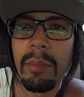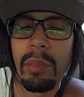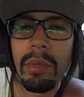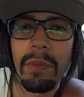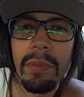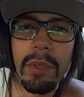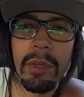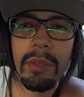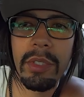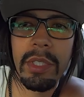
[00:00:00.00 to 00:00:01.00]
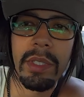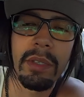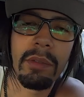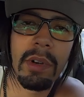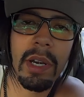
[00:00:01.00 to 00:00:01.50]
Bloomfield e
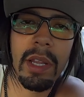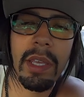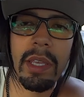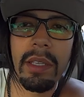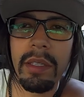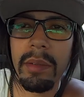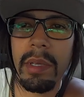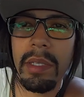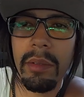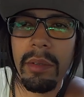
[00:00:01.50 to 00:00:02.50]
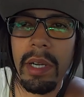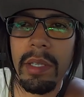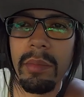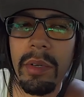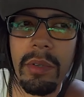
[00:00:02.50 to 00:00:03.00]
Silver Lake também são
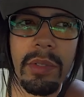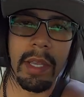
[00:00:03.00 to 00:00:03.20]
lugares bons.